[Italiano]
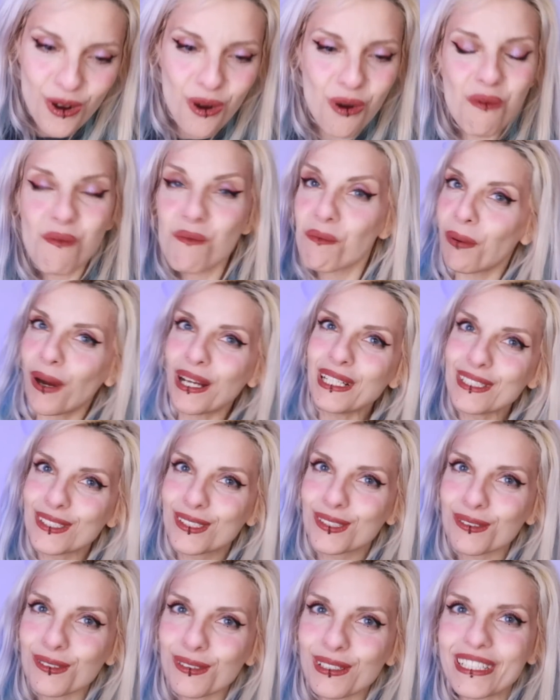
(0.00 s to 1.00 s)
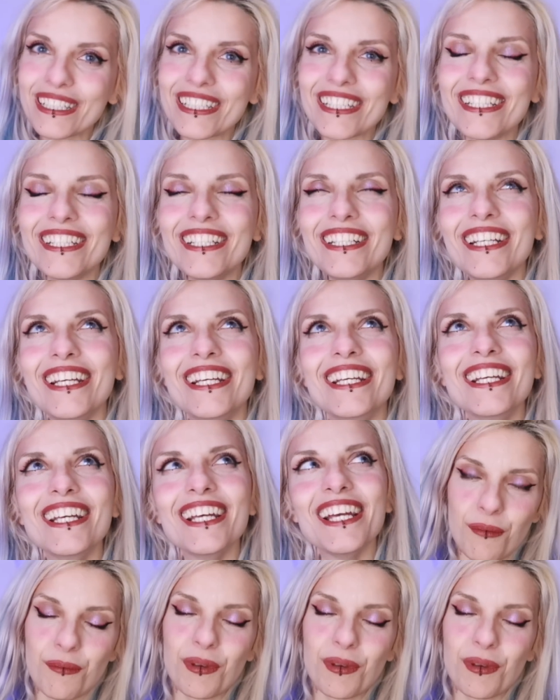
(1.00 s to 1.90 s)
un po' insultini.